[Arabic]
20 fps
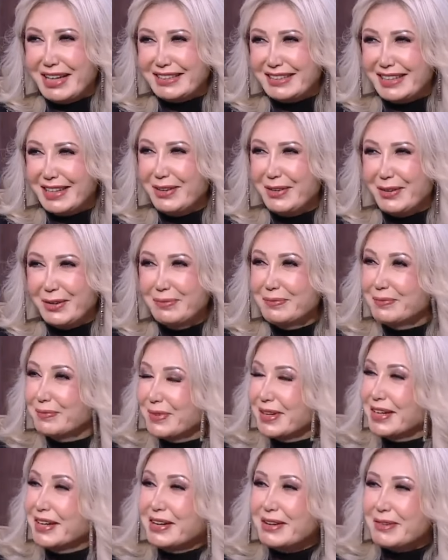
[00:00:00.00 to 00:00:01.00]
هقتلهم
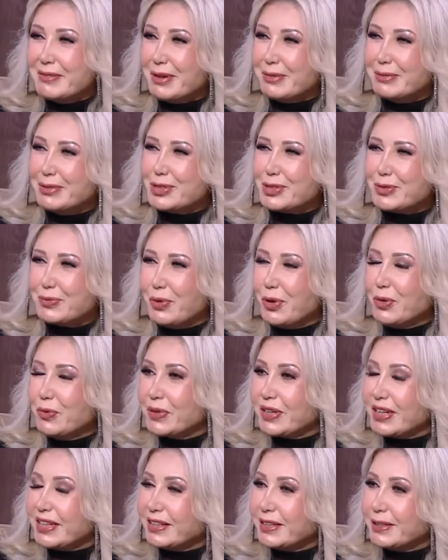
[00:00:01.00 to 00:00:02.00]
مش
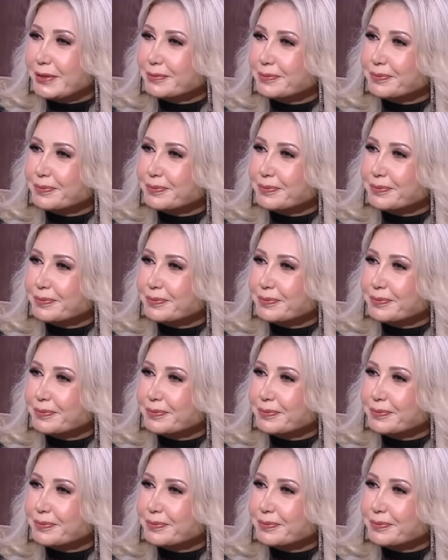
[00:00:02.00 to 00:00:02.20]
ممكن يعني.